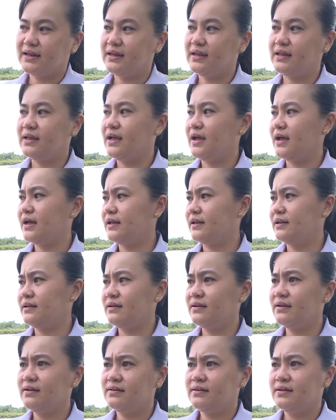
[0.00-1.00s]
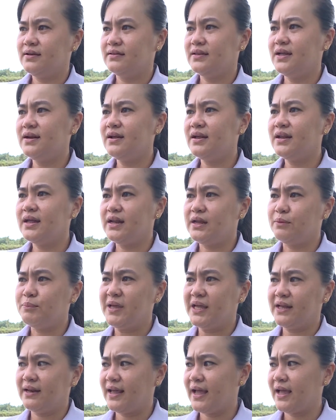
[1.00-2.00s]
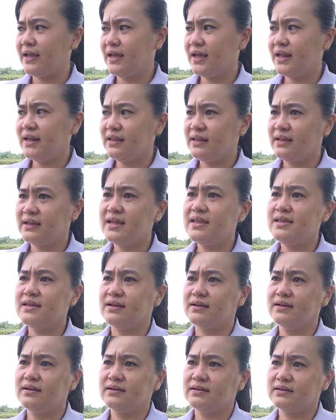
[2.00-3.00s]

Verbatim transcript: Thì tính đến thời điểm hiện nay thì cái việc